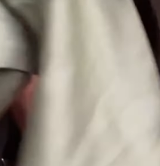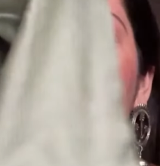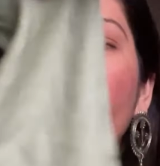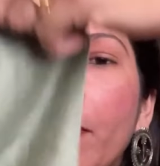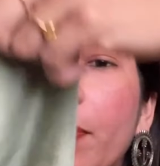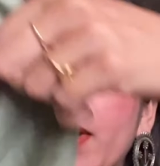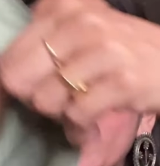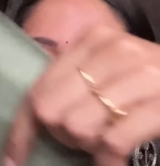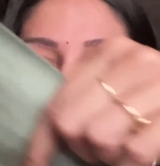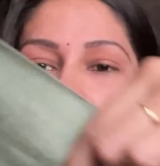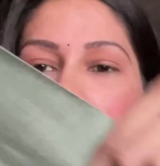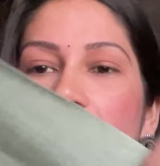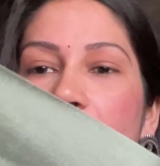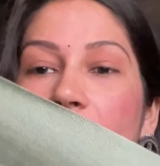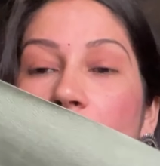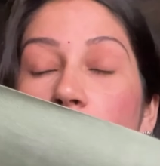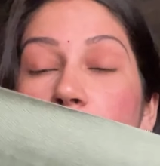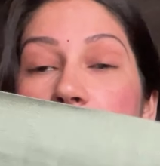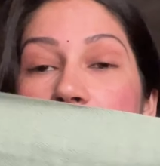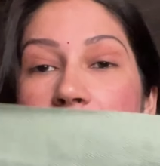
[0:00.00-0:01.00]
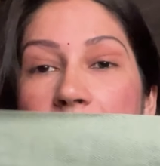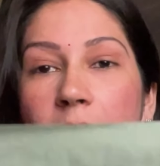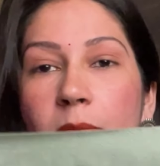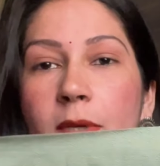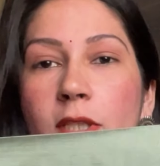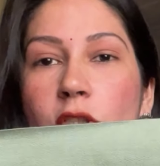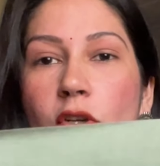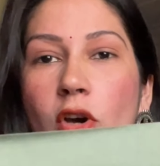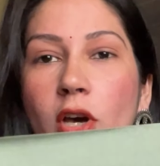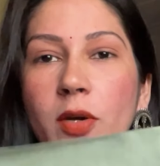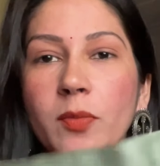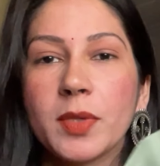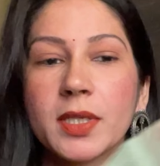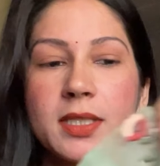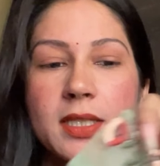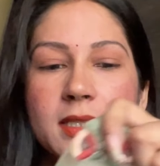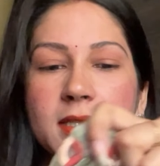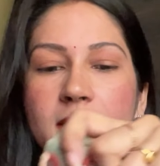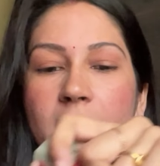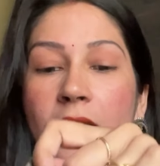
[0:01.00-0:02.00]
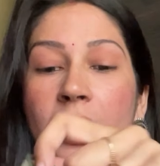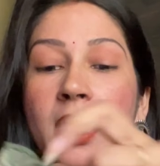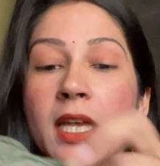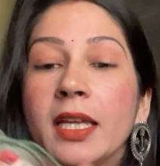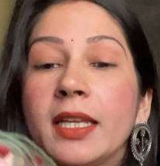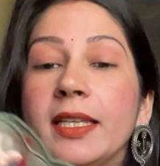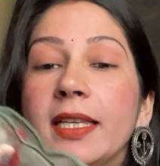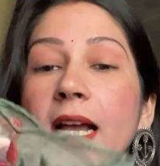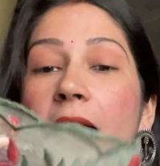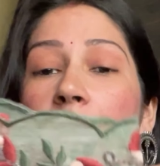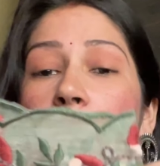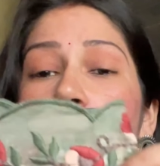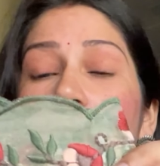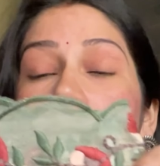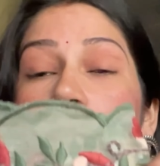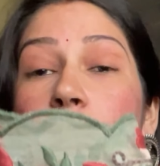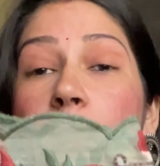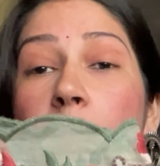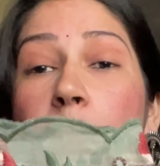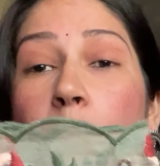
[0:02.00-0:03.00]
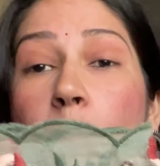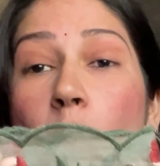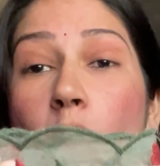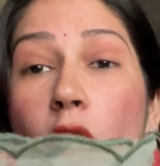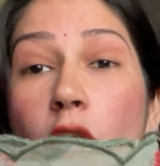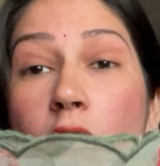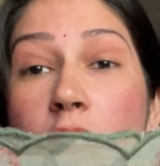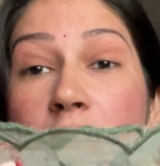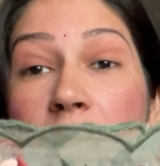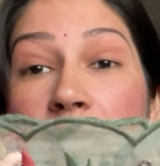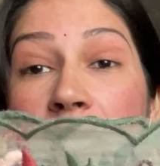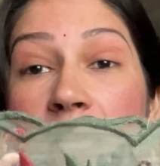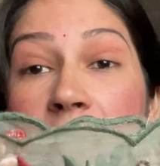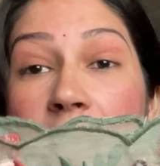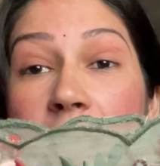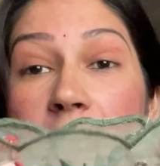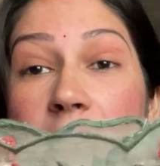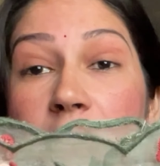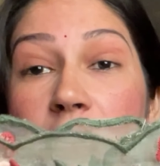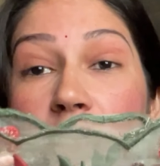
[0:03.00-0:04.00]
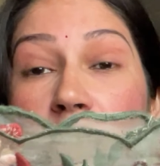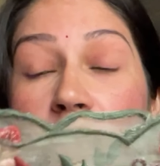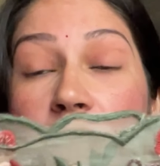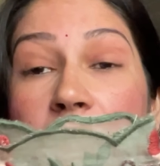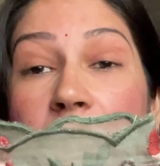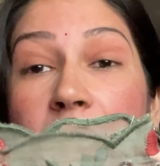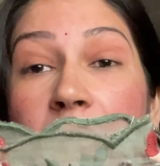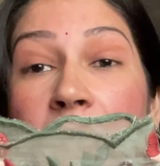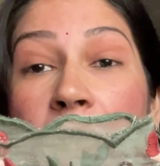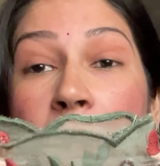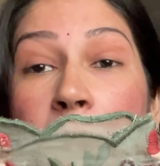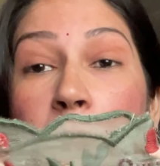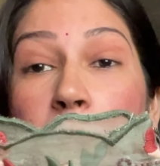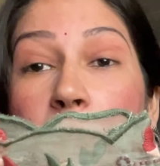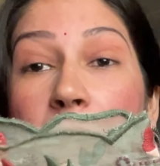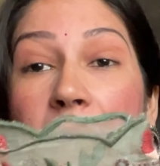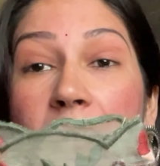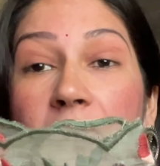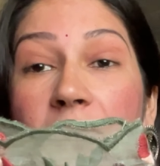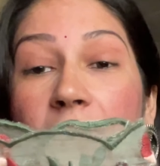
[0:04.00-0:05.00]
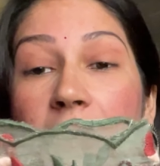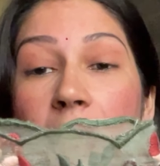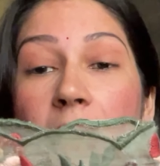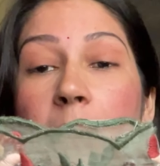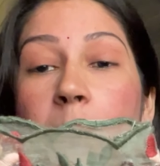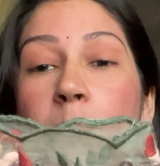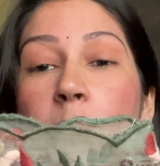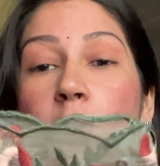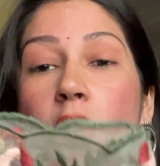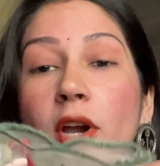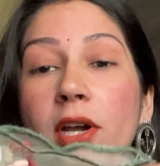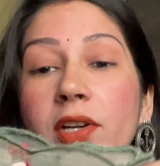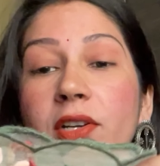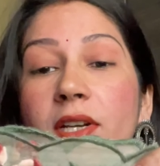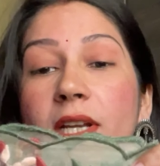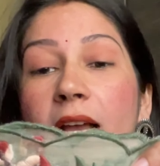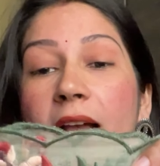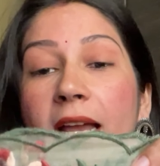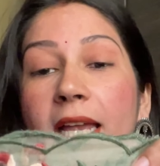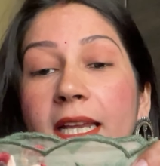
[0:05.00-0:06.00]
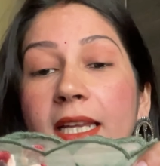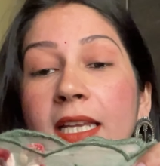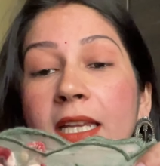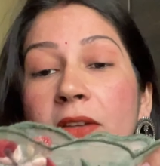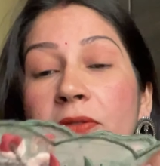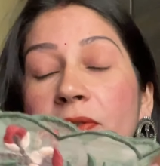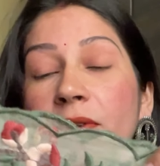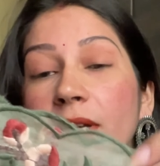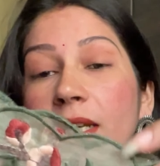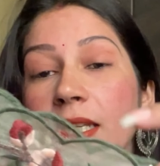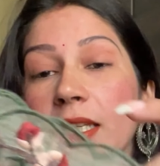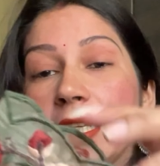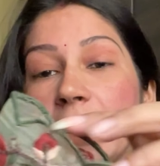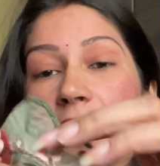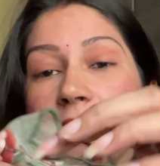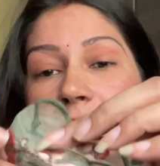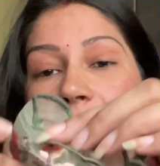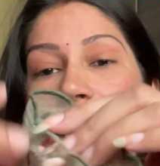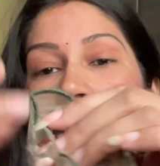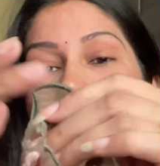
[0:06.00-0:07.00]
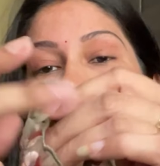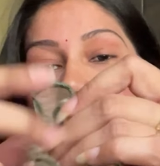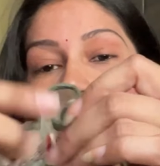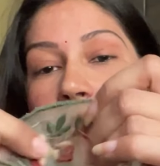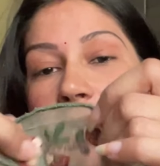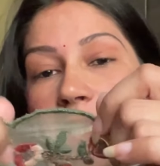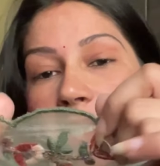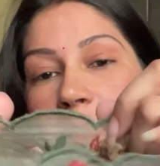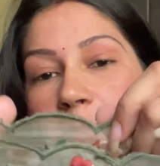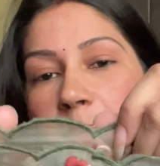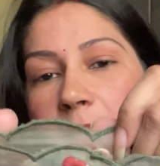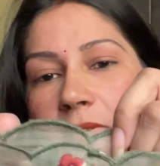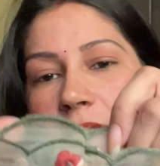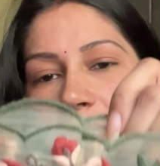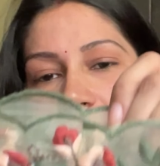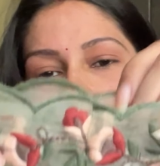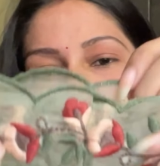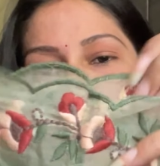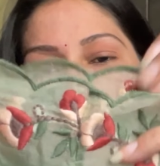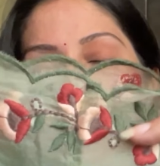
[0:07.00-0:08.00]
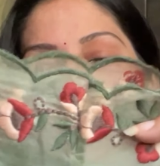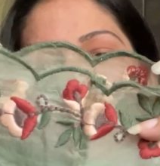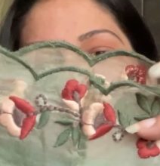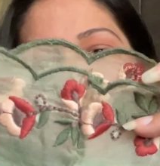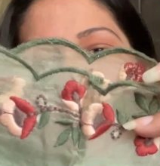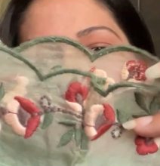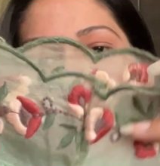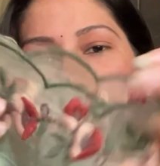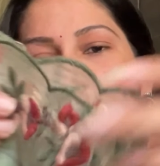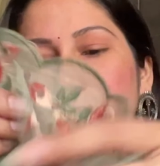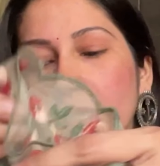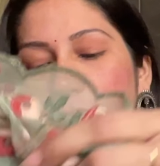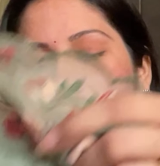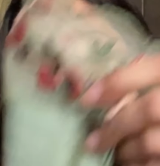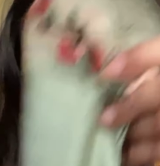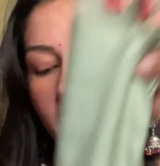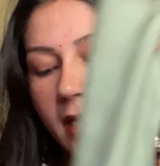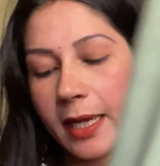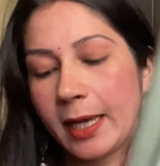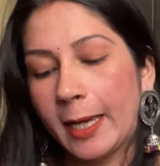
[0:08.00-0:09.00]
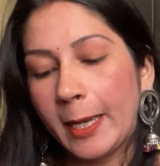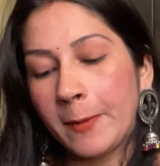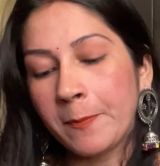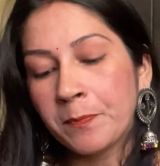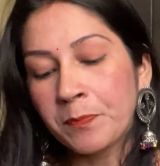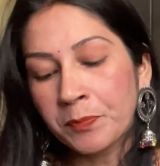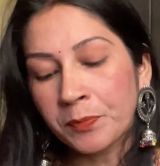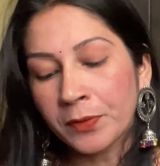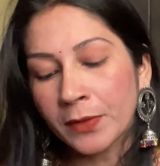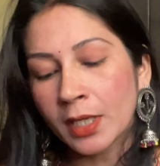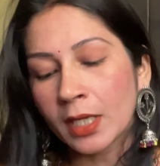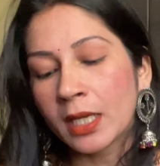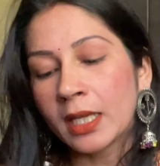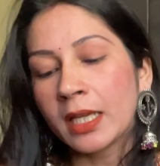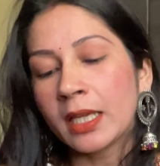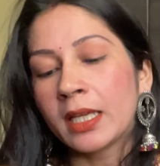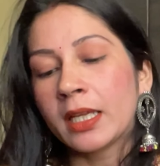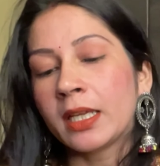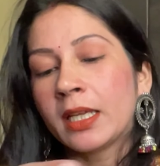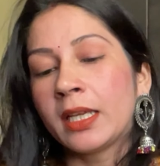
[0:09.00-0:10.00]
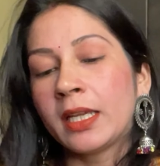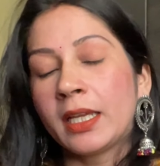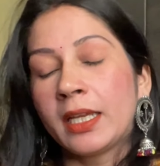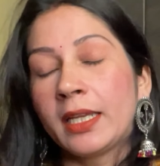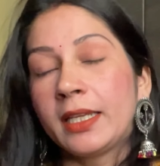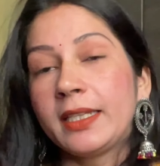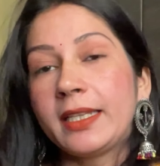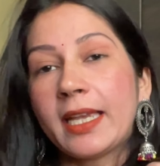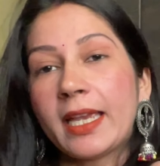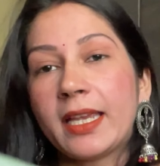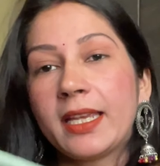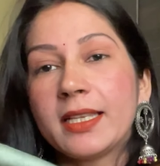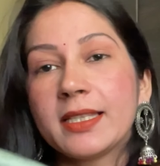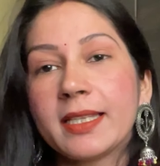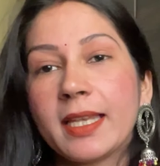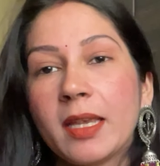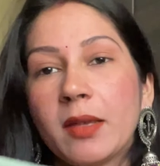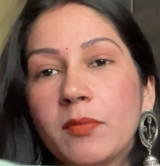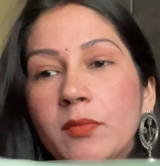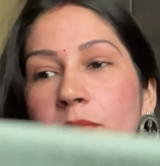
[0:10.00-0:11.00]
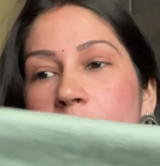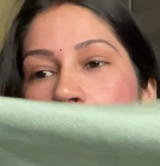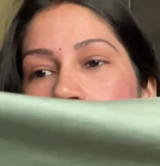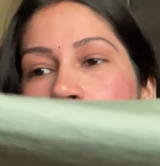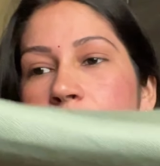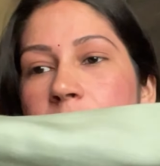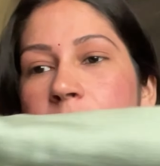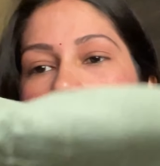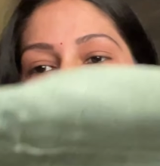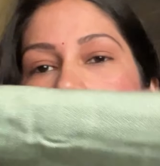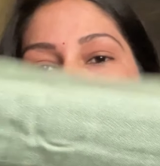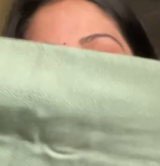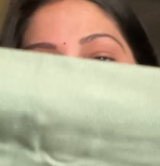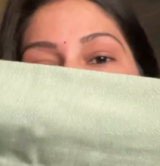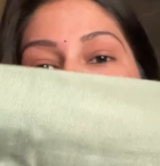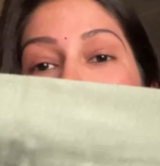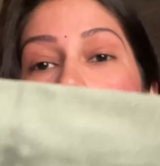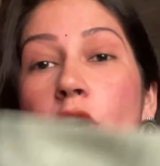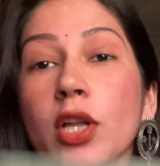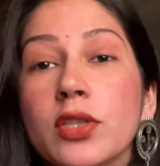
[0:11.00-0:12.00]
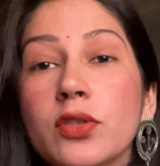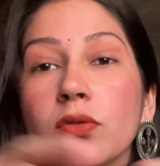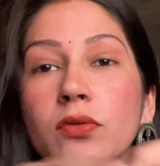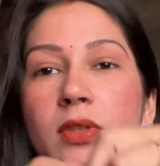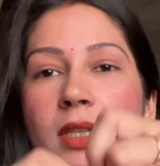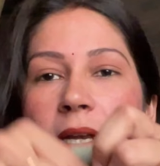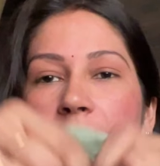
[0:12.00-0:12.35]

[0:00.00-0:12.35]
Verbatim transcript: में पड़ जाएगा और सेल में तो और भी सस्ता यहाँ पे इसमें बहुत ही अच्छी भरवा एम्ब्रॉयडरी आएगी फिर ये इसी टाइप का इस पर जैसे पिछले वाले में था ये है यही सेम बहुत सुंदर